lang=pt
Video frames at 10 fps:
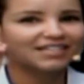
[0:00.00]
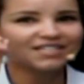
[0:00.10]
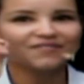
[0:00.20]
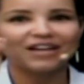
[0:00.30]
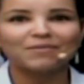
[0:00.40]

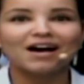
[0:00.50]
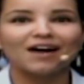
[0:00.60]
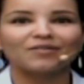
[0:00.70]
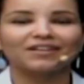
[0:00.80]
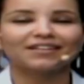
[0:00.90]
desse Fala
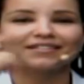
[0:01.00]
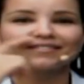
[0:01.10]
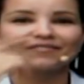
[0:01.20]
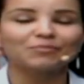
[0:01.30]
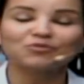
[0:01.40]
Marral, né?
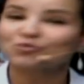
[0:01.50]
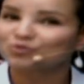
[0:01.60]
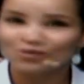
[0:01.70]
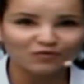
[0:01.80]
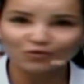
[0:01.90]
É. Vamos
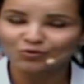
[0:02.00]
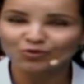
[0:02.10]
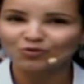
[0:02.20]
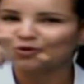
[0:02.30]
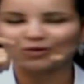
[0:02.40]
discutir o
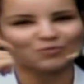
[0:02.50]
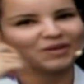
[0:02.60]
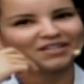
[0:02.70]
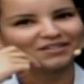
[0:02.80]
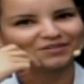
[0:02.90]
futuro do nosso
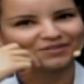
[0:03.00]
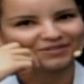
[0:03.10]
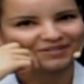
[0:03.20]
país. Nós